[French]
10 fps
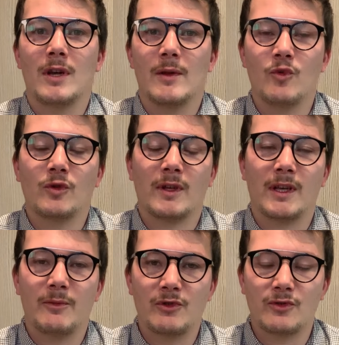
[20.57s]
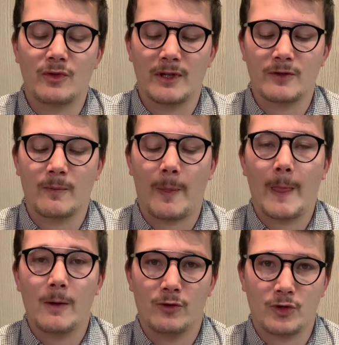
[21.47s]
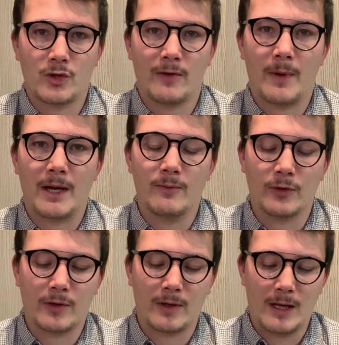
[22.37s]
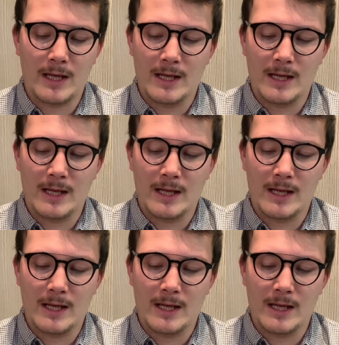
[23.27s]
les montres et les bijoux de collection. Aujourd'hui, on va parler montres.